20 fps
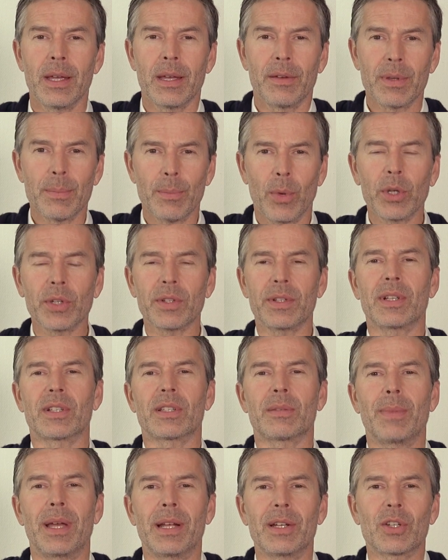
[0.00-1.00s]
Wir möchten,
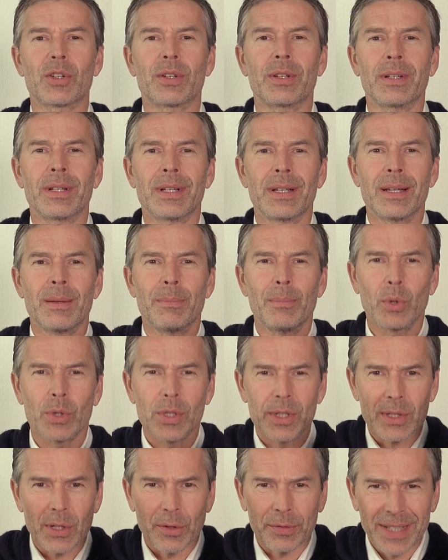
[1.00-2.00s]
dass Menschen
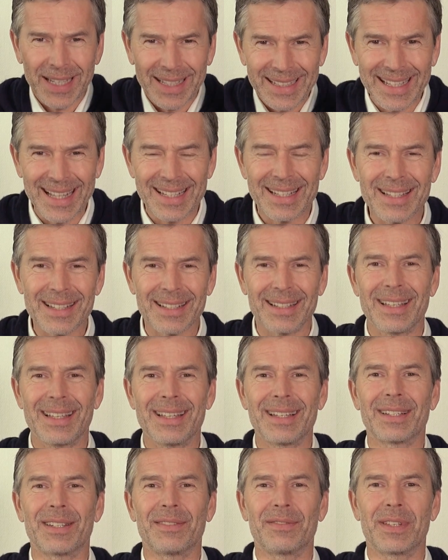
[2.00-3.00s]
möglichst auf der ganzen
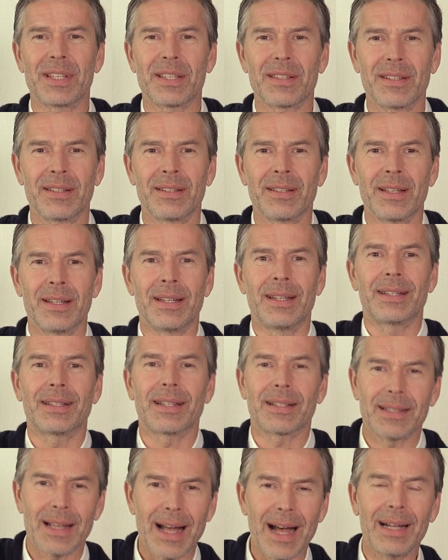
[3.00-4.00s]
Erde wissen,
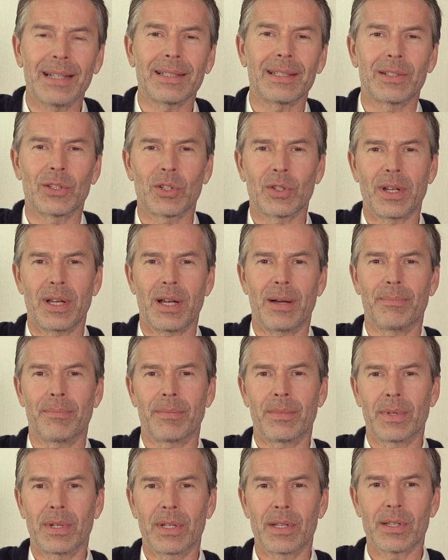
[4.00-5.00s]
dass Artensterben
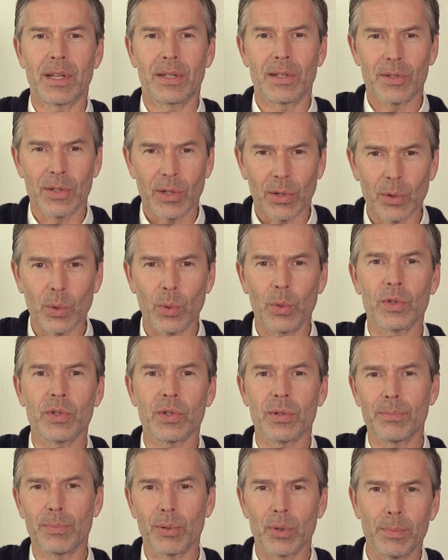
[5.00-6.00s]
ist eines der
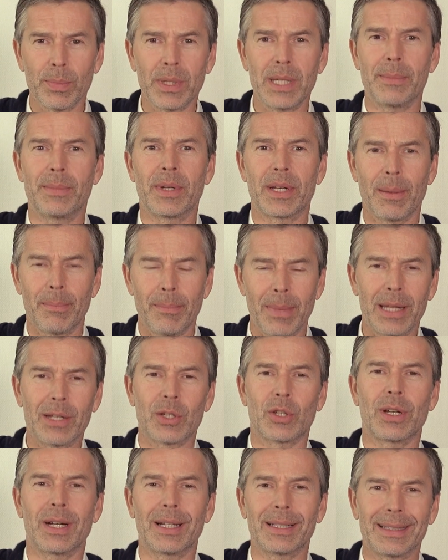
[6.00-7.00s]
größten Probleme der
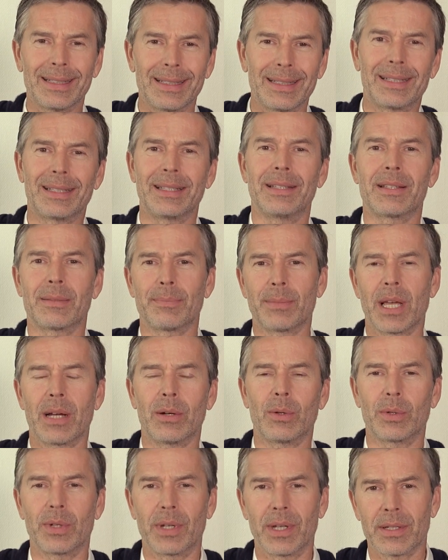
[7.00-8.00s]
Menschheit in diesem
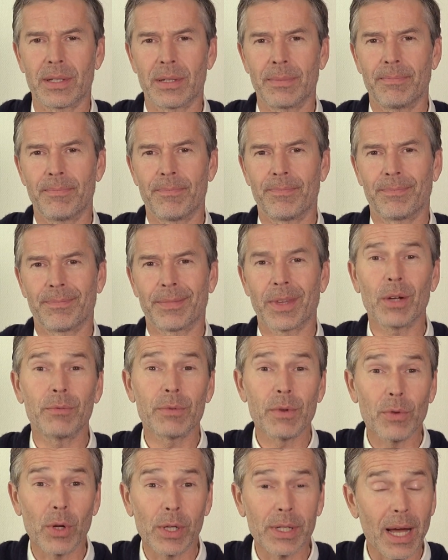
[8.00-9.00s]
Jahrhundert. Und
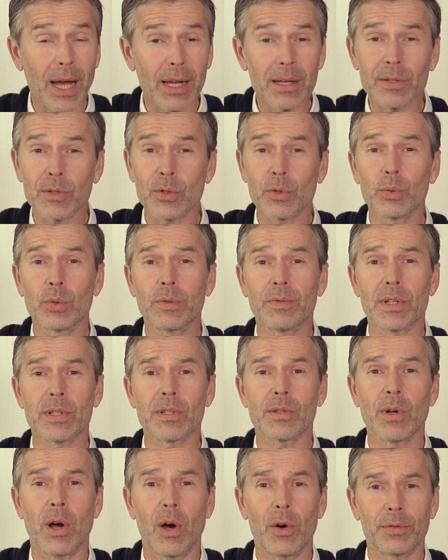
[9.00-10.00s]
wir wollen alles tun, was
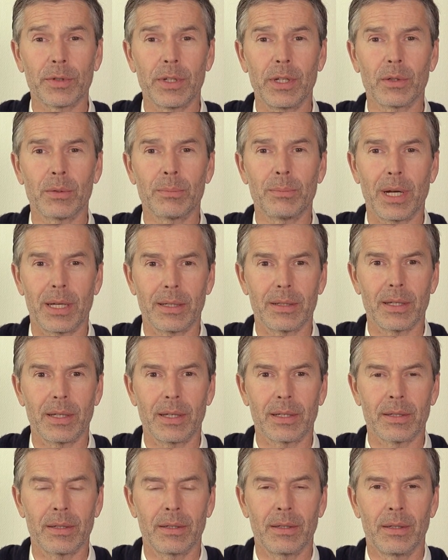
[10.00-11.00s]
zur Aufklärung
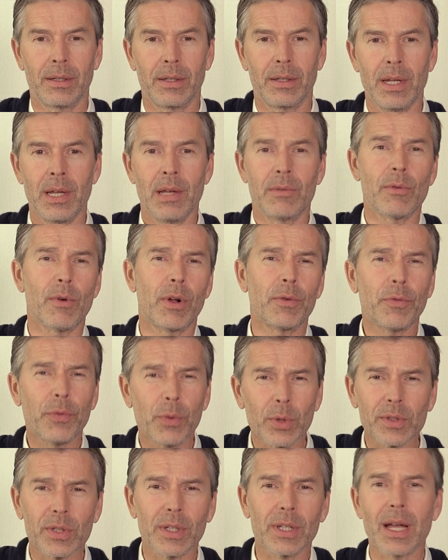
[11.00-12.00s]
beiträgt. Wir wollen
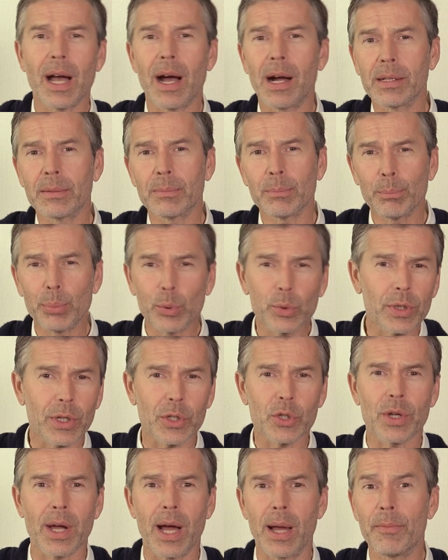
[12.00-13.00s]
Vorträge halten, Bücher
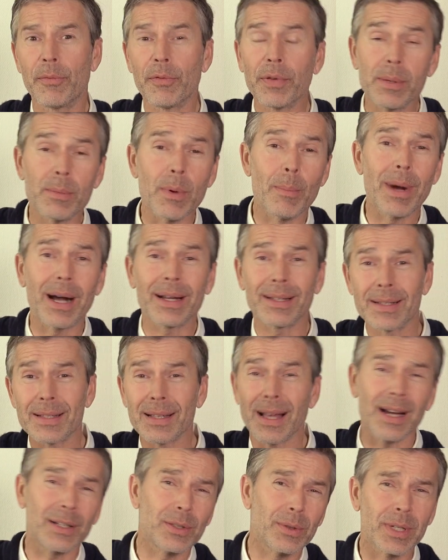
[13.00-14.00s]
schreiben, Filme machen, ins
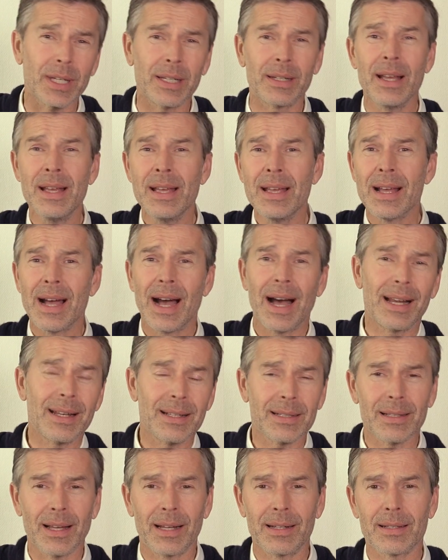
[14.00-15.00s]
Radio gehen,
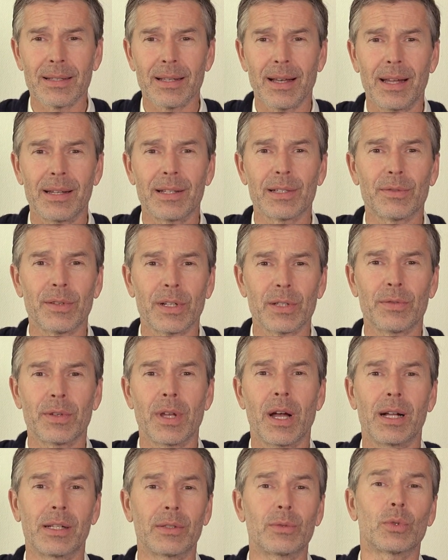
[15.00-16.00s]
alles, alles, alles, was
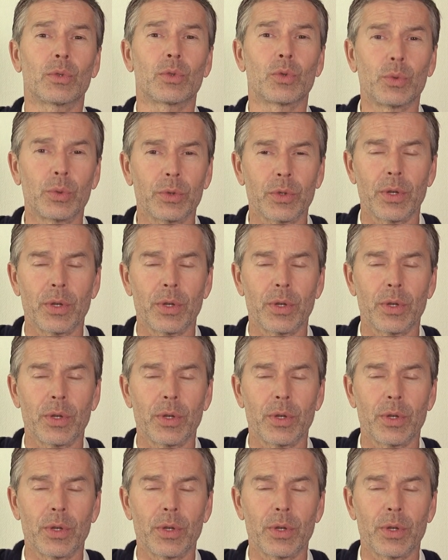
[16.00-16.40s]
wir halt nur tun